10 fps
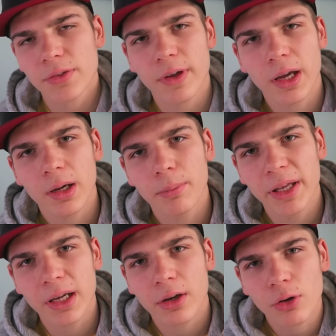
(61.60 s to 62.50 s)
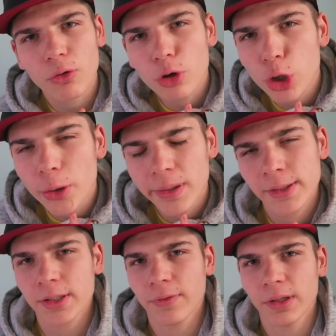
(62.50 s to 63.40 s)
Ich wäre mega
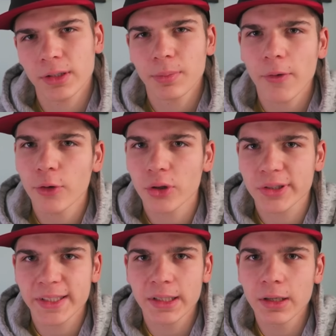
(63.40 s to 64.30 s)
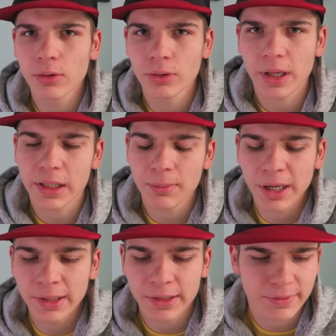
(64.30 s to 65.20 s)
glücklich, wenn ich ein paar von euch sehe. Und
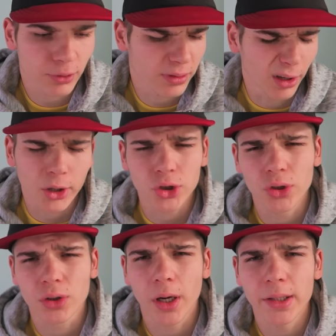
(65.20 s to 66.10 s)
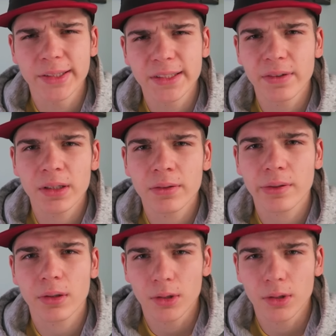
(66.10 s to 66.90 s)
allgemein, das wird ein richtig geiles Event.